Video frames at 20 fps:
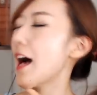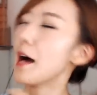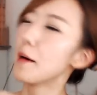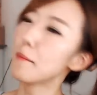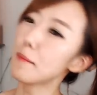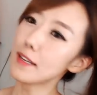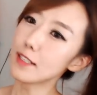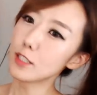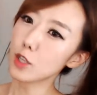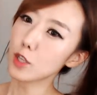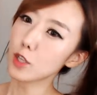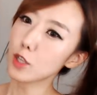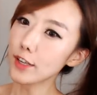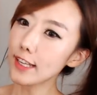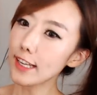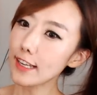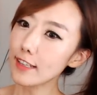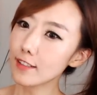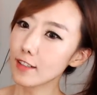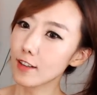아마
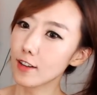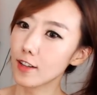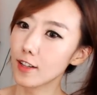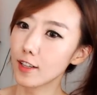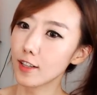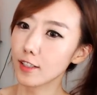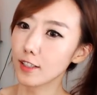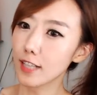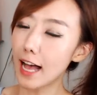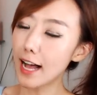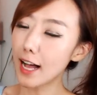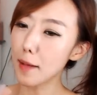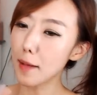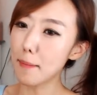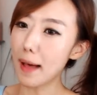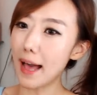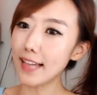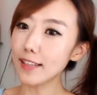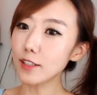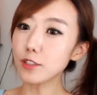저기에서 아까
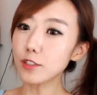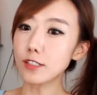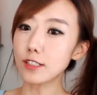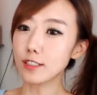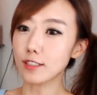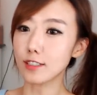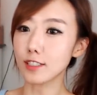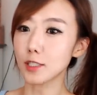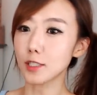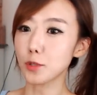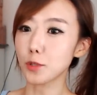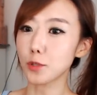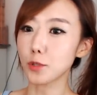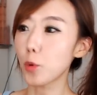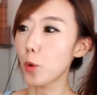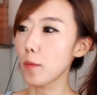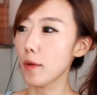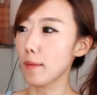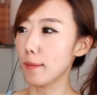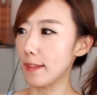마이너스 극이 우리
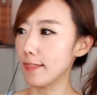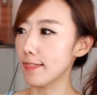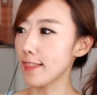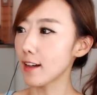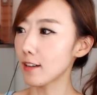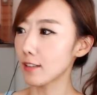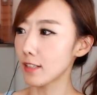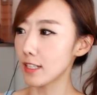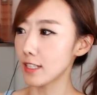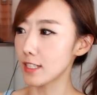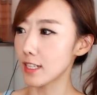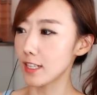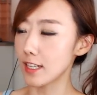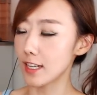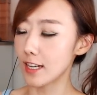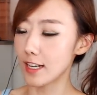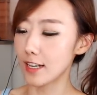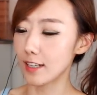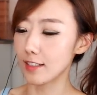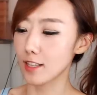몸에 많다
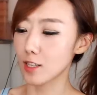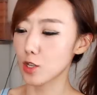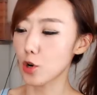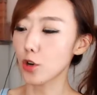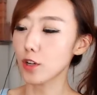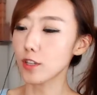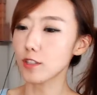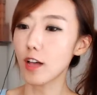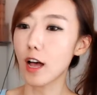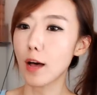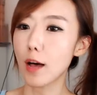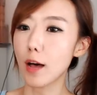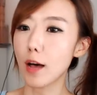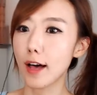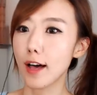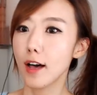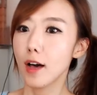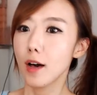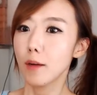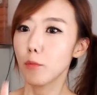그랬잖아. 근데 저기서
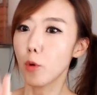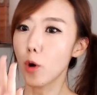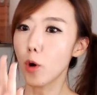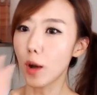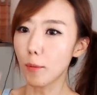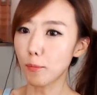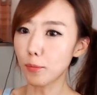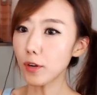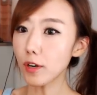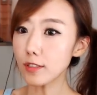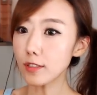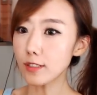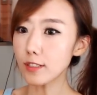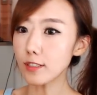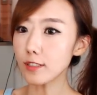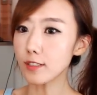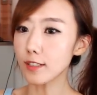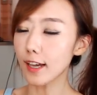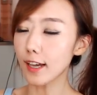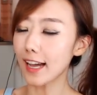아마 뭔가
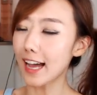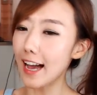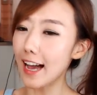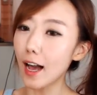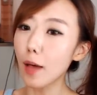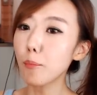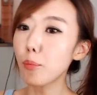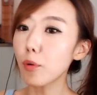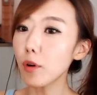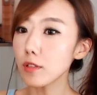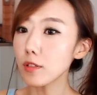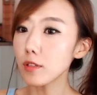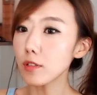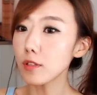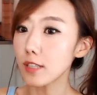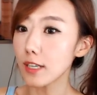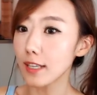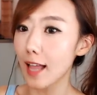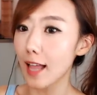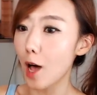플러스 극이 강한 플러스
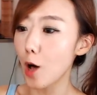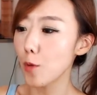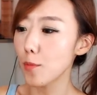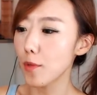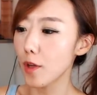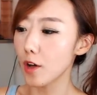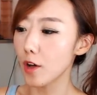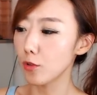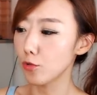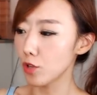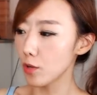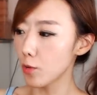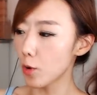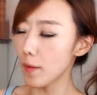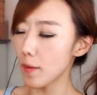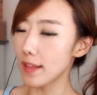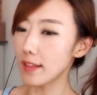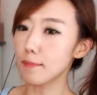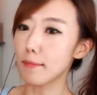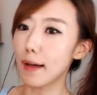극이 나오면 우리
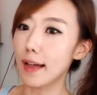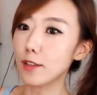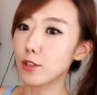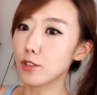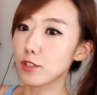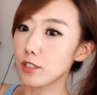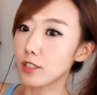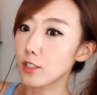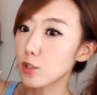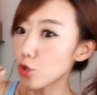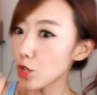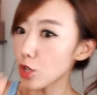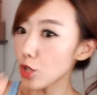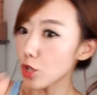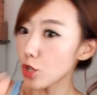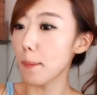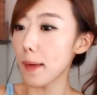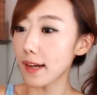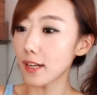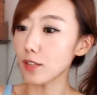몸에 있는 마이너스 극을
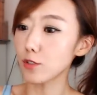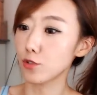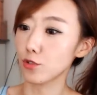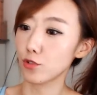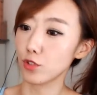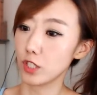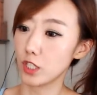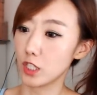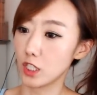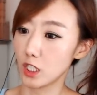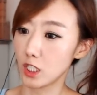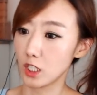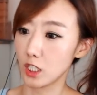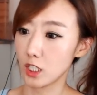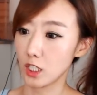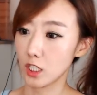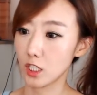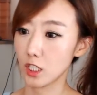쫙 빼갈 수도 있지.